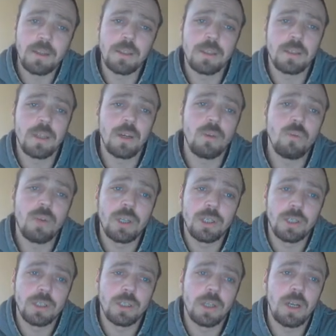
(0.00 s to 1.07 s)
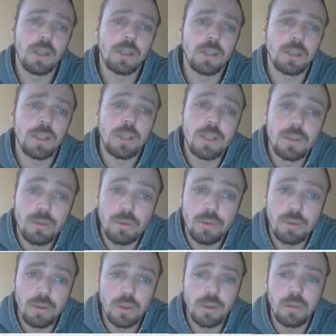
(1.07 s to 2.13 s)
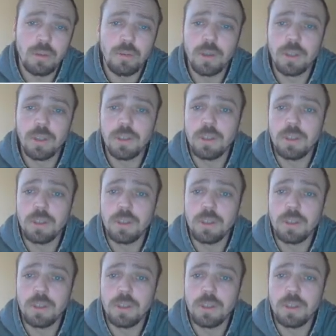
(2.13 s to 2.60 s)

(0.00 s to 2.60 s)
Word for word: Не знаю, в ваших странах есть что-то такое.